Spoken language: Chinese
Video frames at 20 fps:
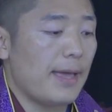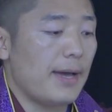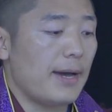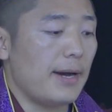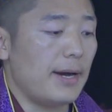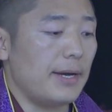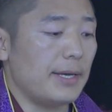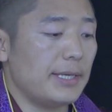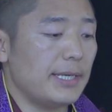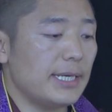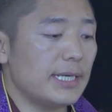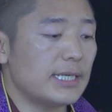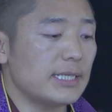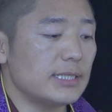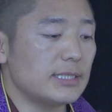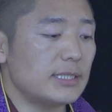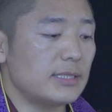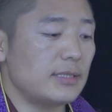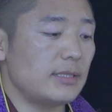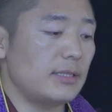呃，一
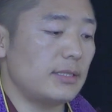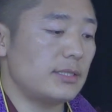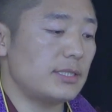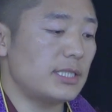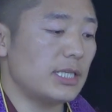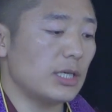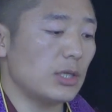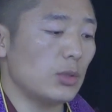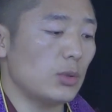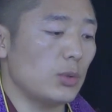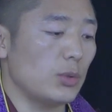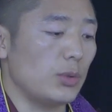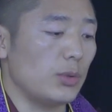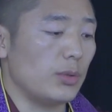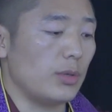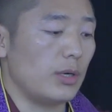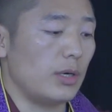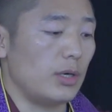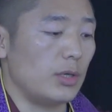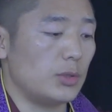个僧侣
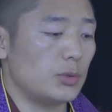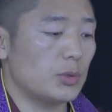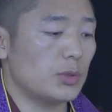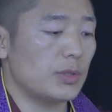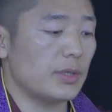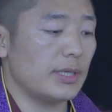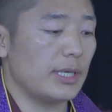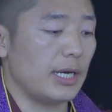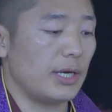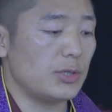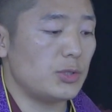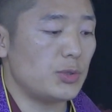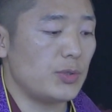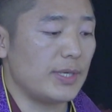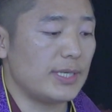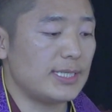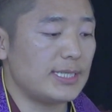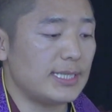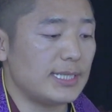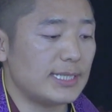呃，如果要
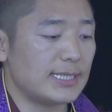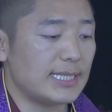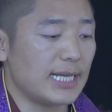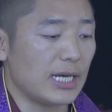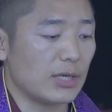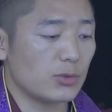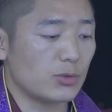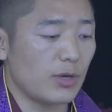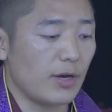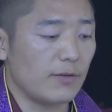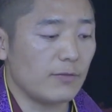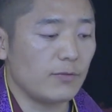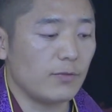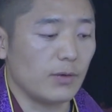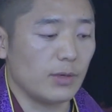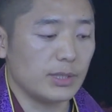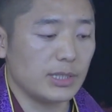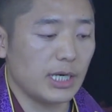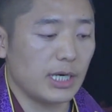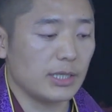学习藏传
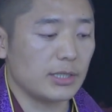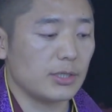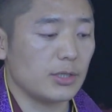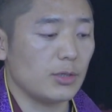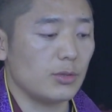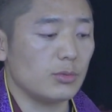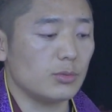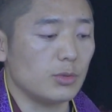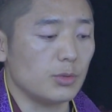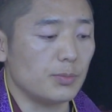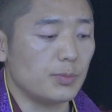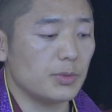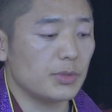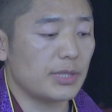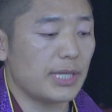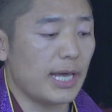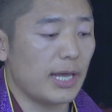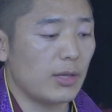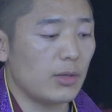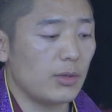佛教的五部
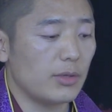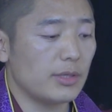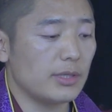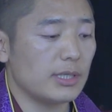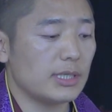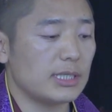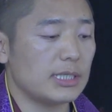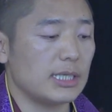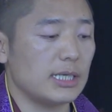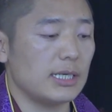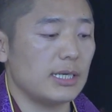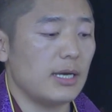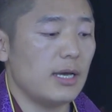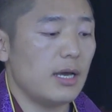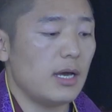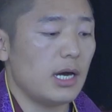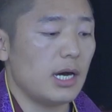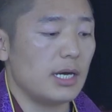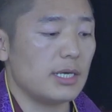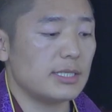大论和
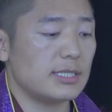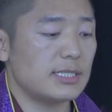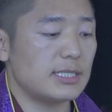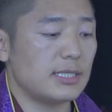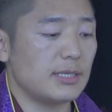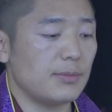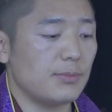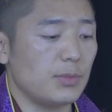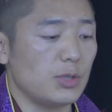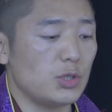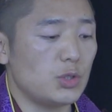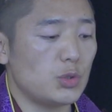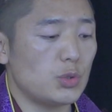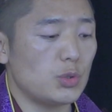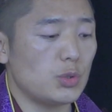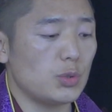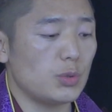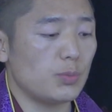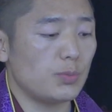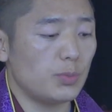呃四明
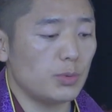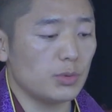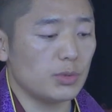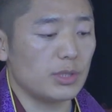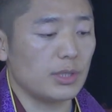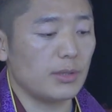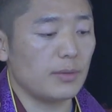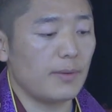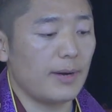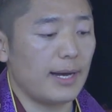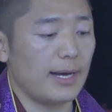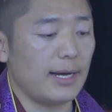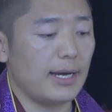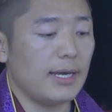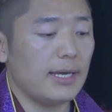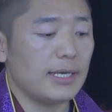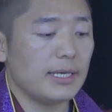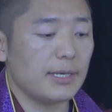续部的话，